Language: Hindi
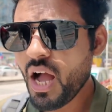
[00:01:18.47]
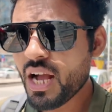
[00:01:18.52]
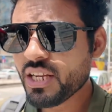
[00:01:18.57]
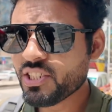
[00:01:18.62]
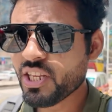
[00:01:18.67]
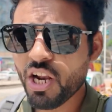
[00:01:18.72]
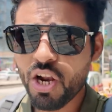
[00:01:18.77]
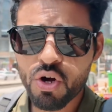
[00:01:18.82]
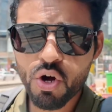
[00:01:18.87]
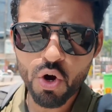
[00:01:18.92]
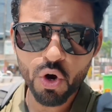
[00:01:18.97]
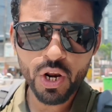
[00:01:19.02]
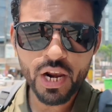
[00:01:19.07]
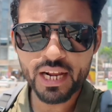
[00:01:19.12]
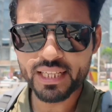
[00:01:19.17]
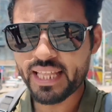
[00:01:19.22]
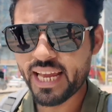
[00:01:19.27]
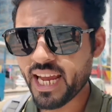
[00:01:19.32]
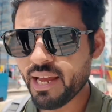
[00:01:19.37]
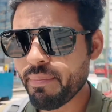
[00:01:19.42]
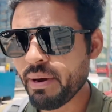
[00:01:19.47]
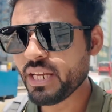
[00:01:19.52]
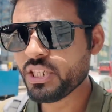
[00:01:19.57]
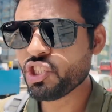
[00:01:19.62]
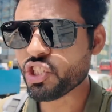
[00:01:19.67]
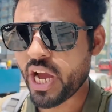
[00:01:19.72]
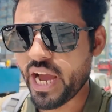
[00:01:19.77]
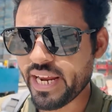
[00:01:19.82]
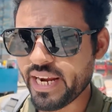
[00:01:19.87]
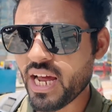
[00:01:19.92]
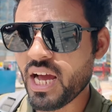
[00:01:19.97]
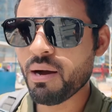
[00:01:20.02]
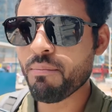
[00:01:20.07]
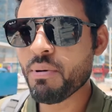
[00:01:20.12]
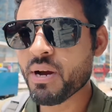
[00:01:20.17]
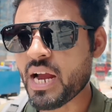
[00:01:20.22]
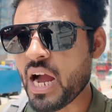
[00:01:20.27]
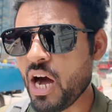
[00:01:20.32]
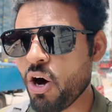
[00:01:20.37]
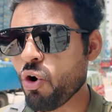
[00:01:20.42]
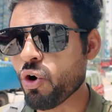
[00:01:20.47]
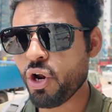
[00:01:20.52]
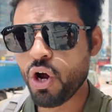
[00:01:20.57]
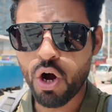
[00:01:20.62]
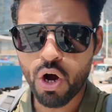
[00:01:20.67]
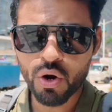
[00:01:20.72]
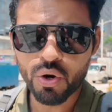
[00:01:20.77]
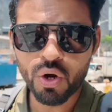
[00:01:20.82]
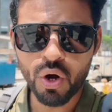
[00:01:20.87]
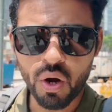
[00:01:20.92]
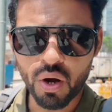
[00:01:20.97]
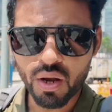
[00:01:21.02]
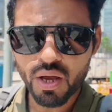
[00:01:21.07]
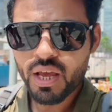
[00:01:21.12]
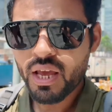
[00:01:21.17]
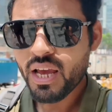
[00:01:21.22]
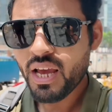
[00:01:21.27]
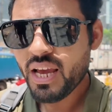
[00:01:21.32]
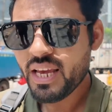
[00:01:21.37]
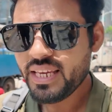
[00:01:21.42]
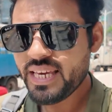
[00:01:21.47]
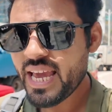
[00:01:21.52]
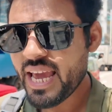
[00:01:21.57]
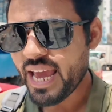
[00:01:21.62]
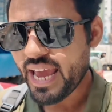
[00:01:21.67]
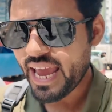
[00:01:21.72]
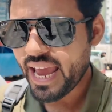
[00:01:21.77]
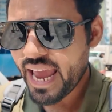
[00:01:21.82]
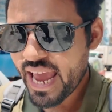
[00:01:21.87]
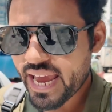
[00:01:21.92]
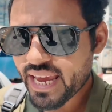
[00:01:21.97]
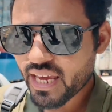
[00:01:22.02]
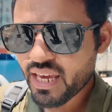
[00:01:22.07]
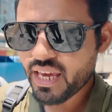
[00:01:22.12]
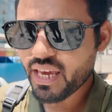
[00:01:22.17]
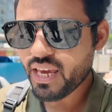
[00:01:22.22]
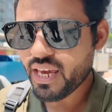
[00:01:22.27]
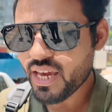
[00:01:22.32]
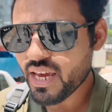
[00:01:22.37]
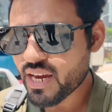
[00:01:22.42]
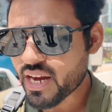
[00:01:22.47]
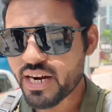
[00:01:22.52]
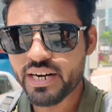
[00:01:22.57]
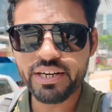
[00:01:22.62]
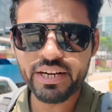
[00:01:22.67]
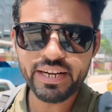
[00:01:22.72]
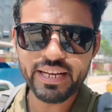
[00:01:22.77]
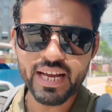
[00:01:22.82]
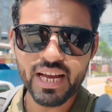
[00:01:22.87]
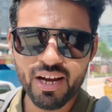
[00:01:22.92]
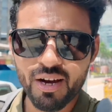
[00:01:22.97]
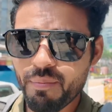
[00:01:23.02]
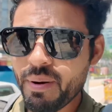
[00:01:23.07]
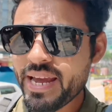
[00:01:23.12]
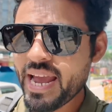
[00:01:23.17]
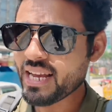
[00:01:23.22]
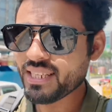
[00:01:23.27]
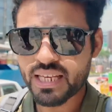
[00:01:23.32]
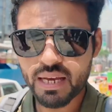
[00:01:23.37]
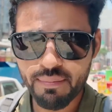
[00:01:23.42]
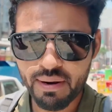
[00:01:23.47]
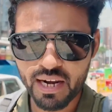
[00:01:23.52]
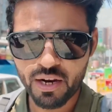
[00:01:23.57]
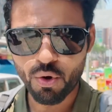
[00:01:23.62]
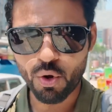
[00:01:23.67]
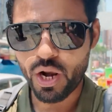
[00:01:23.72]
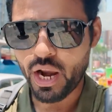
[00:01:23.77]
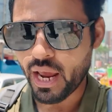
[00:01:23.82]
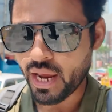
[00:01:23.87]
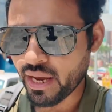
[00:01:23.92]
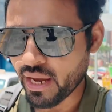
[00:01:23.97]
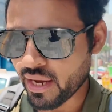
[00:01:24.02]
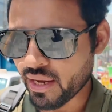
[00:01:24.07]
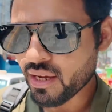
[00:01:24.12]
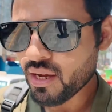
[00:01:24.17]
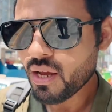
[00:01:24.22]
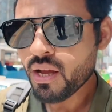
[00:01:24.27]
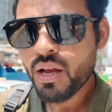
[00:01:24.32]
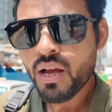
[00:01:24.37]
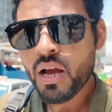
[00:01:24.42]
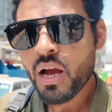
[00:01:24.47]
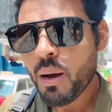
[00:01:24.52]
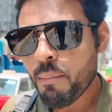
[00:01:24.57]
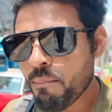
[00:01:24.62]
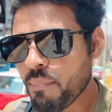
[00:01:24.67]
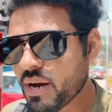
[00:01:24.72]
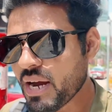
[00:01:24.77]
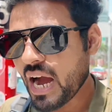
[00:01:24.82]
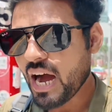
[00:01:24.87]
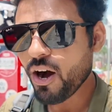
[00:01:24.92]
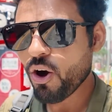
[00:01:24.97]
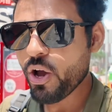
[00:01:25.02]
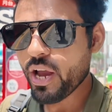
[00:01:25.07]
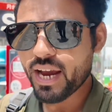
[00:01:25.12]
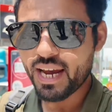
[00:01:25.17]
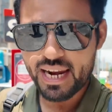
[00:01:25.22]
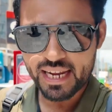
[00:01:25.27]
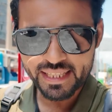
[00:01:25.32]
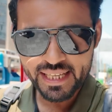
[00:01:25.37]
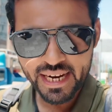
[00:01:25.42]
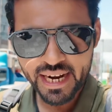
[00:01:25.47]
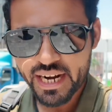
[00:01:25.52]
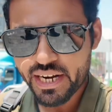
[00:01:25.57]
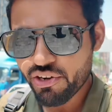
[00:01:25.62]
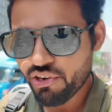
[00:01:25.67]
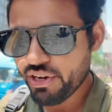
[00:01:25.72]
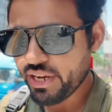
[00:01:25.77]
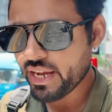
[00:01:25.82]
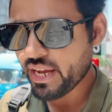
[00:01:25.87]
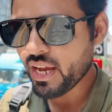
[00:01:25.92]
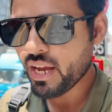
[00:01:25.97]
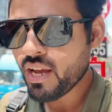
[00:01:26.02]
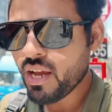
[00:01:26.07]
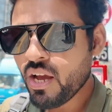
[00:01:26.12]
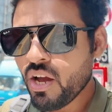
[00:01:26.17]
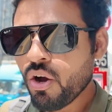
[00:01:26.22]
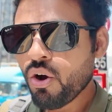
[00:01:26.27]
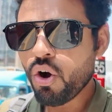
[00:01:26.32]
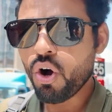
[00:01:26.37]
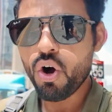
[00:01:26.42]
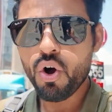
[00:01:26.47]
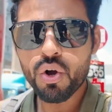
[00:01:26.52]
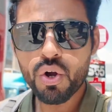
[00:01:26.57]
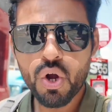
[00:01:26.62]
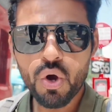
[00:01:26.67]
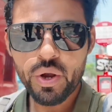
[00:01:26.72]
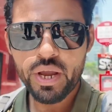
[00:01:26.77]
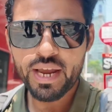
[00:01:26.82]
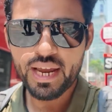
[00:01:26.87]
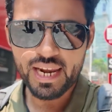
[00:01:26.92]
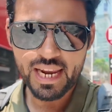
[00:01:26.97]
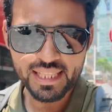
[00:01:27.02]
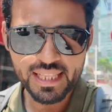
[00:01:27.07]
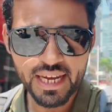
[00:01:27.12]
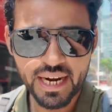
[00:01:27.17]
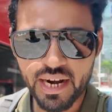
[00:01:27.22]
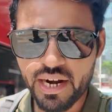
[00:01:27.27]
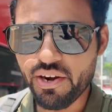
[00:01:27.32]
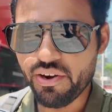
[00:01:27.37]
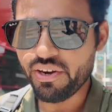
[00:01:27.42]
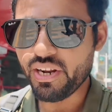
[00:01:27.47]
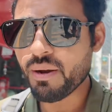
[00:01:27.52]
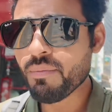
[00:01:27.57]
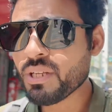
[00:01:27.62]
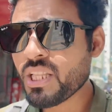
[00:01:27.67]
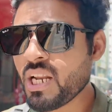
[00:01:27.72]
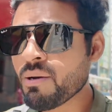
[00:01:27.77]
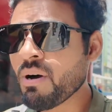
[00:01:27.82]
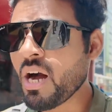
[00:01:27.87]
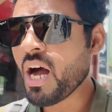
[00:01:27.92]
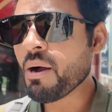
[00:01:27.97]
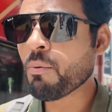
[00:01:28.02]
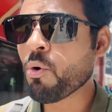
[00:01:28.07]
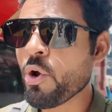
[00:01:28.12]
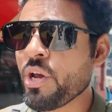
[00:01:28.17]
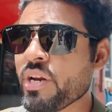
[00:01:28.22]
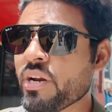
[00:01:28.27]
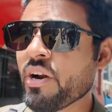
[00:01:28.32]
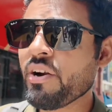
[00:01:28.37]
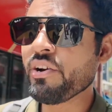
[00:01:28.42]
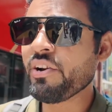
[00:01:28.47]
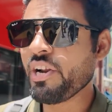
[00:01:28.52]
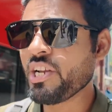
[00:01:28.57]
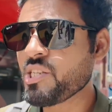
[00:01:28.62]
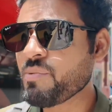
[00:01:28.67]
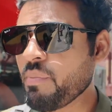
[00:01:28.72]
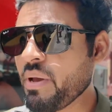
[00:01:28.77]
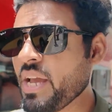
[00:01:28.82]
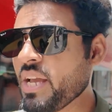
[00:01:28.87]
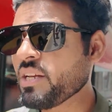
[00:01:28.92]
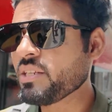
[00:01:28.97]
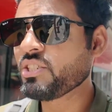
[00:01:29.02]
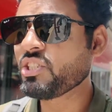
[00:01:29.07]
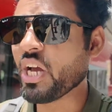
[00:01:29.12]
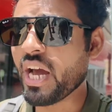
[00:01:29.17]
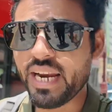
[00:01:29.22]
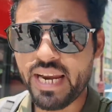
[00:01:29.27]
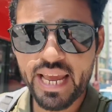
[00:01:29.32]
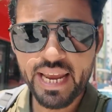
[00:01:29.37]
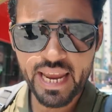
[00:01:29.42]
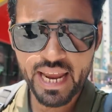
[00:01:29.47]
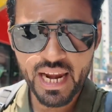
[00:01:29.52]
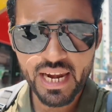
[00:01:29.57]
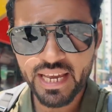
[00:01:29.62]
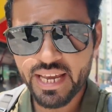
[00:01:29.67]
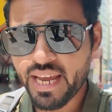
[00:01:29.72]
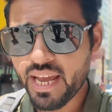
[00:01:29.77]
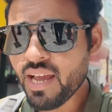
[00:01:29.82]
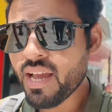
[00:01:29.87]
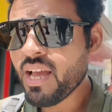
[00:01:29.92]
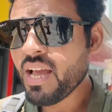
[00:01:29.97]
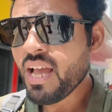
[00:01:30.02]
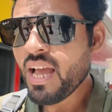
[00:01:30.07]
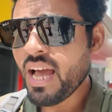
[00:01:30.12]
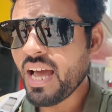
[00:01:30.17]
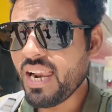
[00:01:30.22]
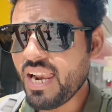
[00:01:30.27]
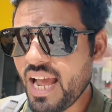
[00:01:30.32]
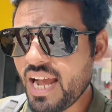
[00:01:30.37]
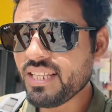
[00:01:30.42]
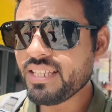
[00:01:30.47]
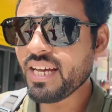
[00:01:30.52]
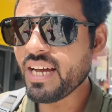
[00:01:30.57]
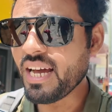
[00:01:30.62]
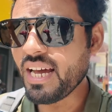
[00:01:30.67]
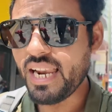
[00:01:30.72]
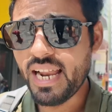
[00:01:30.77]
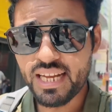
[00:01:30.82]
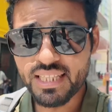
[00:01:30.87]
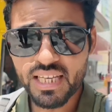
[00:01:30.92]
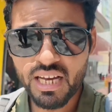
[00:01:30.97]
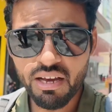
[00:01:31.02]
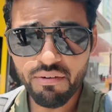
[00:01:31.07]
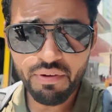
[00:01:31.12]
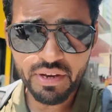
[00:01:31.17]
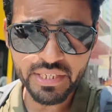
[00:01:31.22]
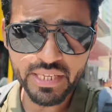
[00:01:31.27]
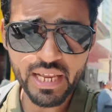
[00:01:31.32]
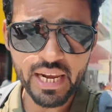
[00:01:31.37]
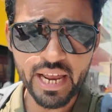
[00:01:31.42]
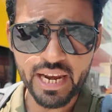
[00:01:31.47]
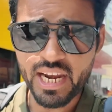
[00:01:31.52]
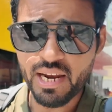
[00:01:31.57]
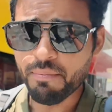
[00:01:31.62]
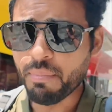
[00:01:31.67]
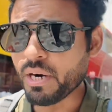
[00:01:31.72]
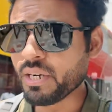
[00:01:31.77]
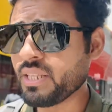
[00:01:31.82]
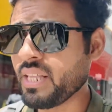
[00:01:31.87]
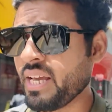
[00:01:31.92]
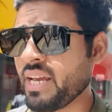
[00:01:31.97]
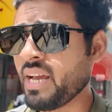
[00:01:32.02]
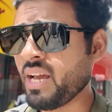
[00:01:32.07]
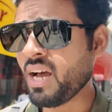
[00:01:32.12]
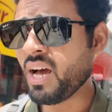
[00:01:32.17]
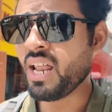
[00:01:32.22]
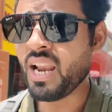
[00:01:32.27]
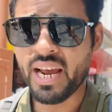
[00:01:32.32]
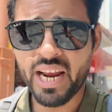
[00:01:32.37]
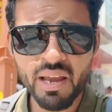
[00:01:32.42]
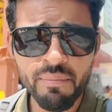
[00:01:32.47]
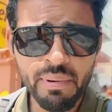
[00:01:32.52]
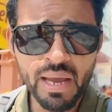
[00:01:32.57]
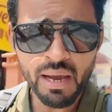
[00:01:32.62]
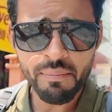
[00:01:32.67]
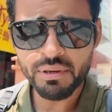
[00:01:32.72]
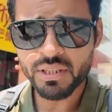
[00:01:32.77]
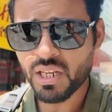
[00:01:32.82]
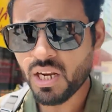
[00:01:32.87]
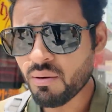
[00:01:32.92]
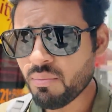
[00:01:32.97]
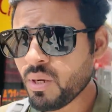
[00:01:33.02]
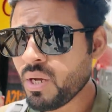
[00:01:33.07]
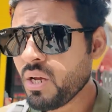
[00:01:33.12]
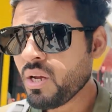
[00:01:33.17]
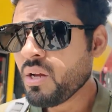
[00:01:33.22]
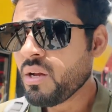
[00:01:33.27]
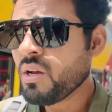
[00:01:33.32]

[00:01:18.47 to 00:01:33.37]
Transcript: अक्सर लोगों को लगता है कि भाई चाइना मकाओ और हांगकॉन्ग ये एक ही कंट्री है भाई ऐसा बिल्कुल नहीं है मकाओ एक अलहदा कंट्री है हांगकॉन्ग एक अलहदा कंट्री है मतलब आपको इन कंट्रीज़ में जाने के लिए अलहदा अलहदा वीज़े लेने पड़ते हैं हालांकि मैं मतलब